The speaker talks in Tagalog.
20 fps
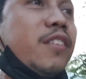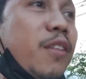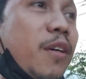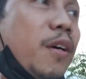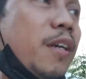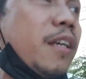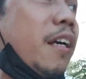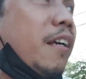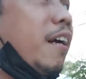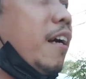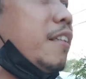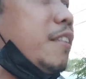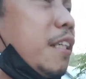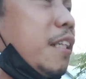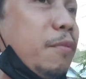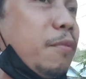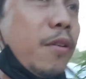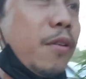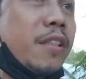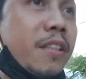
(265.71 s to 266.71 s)
So ayan guys,
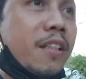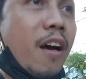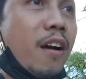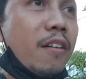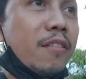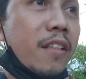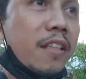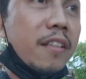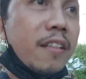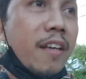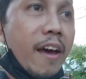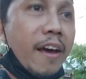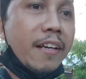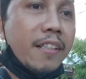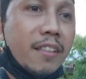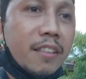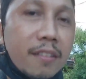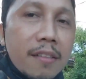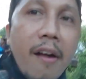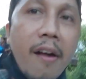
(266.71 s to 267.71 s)
may forest country
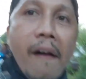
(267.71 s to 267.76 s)
guys.